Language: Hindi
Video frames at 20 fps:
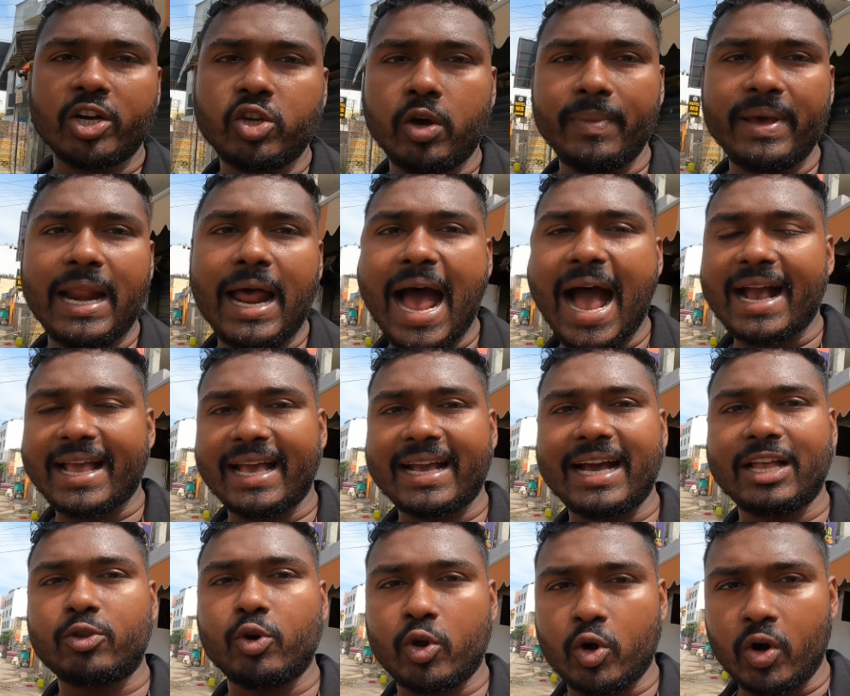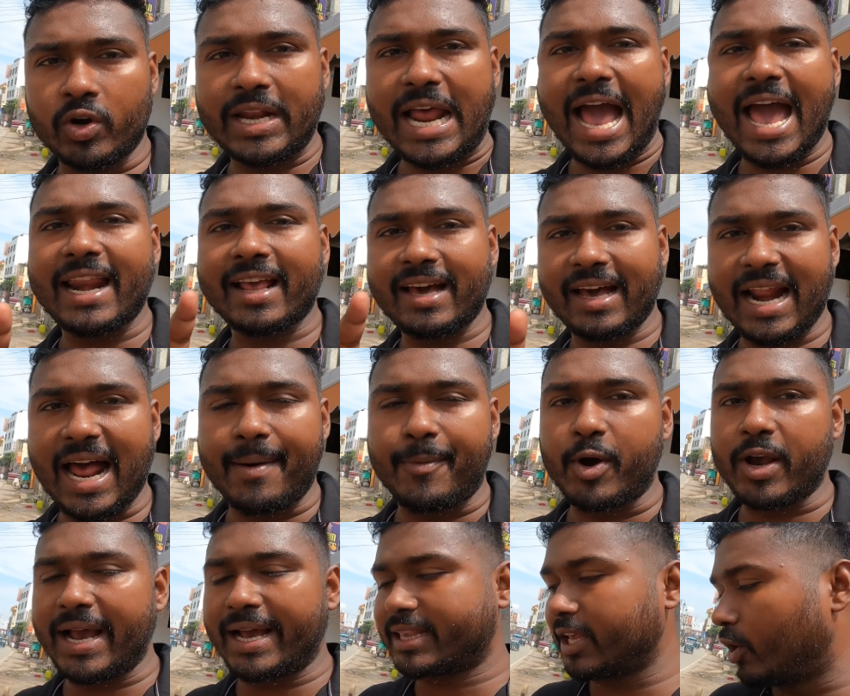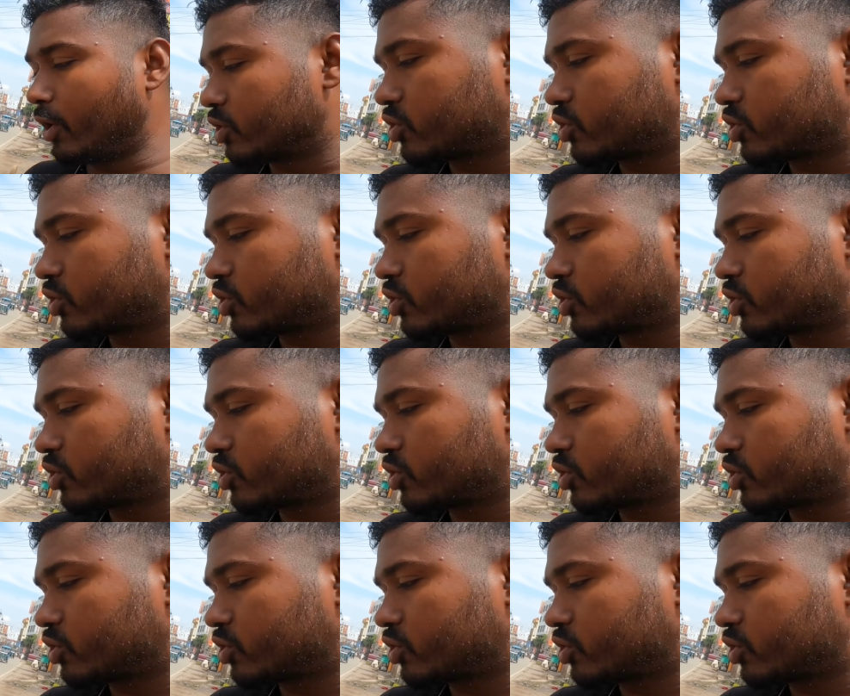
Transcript: और जो मेरा आगे का दोनों टायर खराब हो गया